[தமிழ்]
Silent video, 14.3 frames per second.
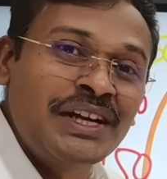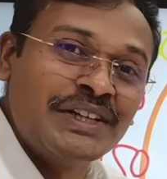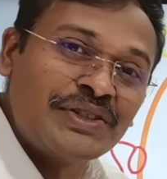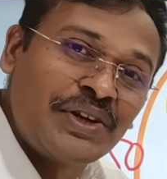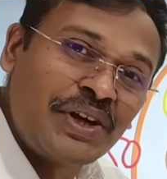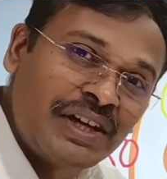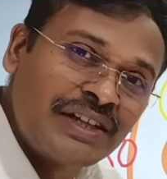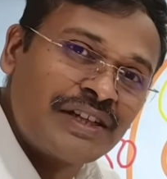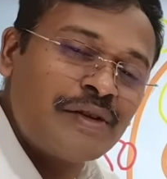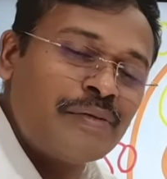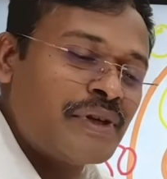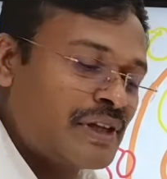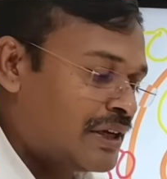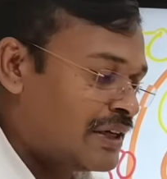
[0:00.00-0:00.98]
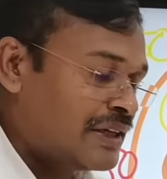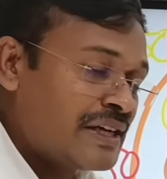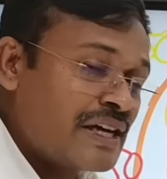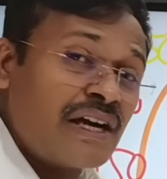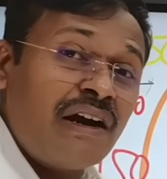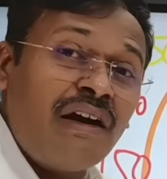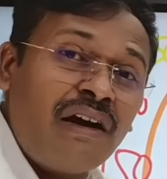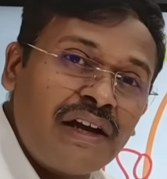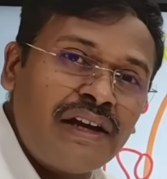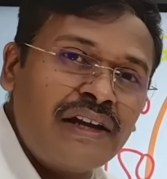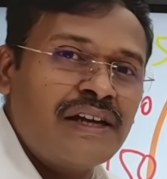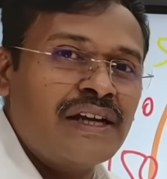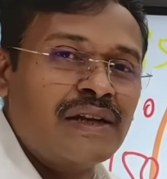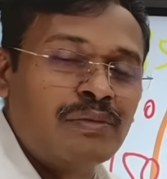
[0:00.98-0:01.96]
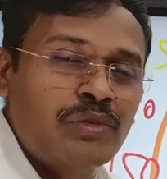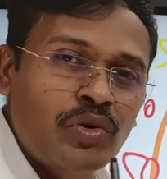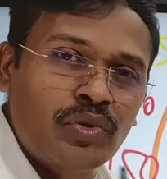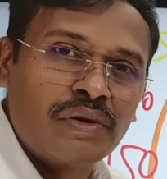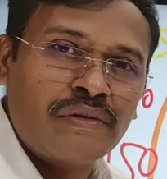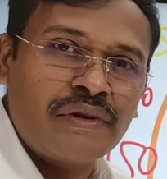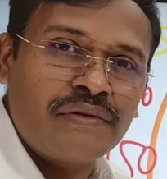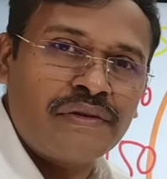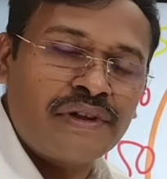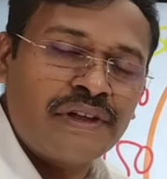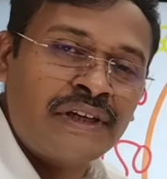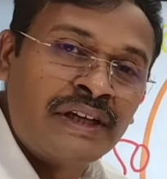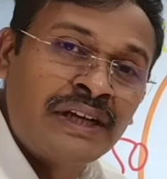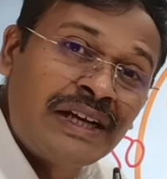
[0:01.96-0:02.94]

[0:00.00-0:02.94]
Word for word: சோ அதுக்கு பதிலாக நீங்க காலையில நம்ம உணவுல வந்து